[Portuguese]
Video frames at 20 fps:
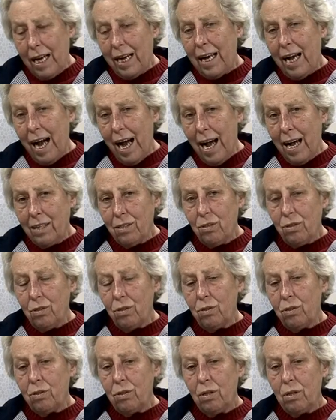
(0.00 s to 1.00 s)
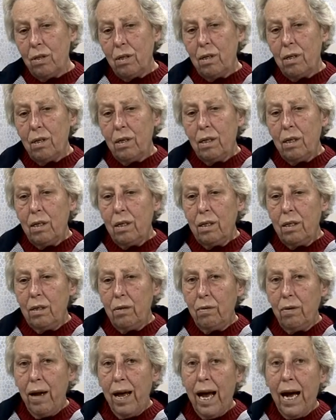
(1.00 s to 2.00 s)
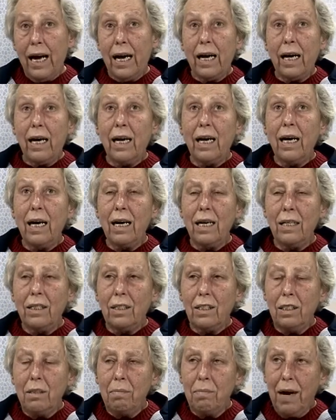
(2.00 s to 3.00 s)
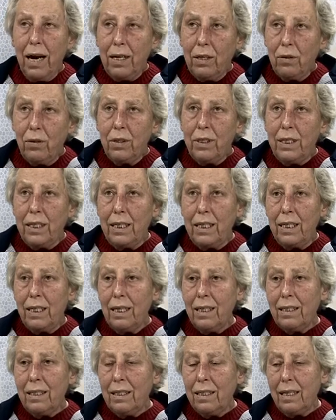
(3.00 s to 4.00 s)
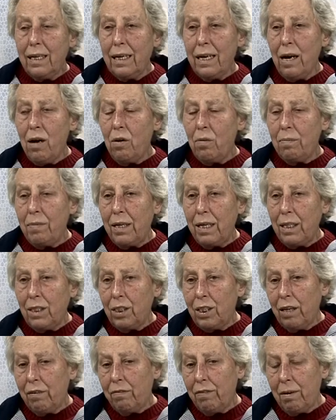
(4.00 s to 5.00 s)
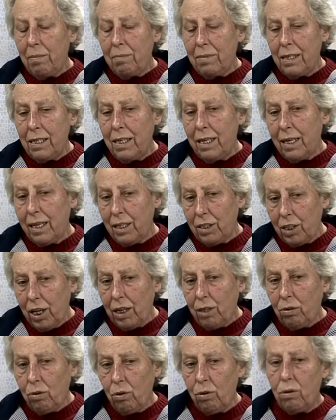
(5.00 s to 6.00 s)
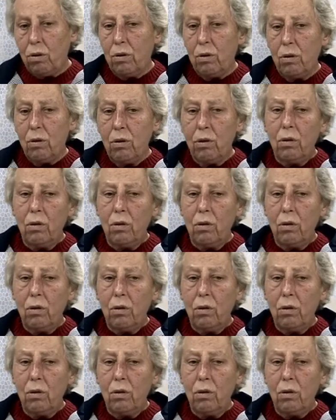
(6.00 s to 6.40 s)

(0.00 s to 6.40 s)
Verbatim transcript: há casos não é a grande maioria que realmente a família rejeitou.